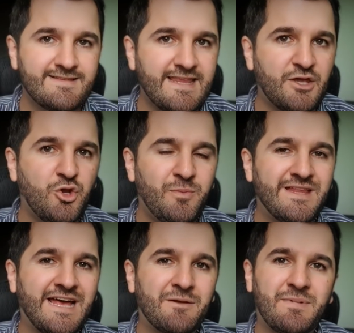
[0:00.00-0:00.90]
Te quiero
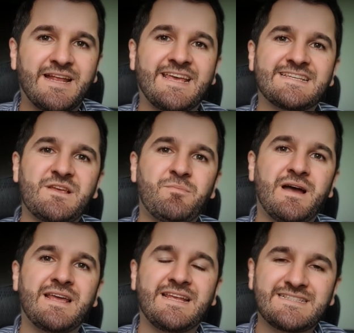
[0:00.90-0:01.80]
invitar para que
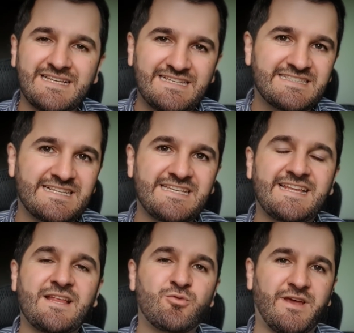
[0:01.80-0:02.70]
separes esta cita en tu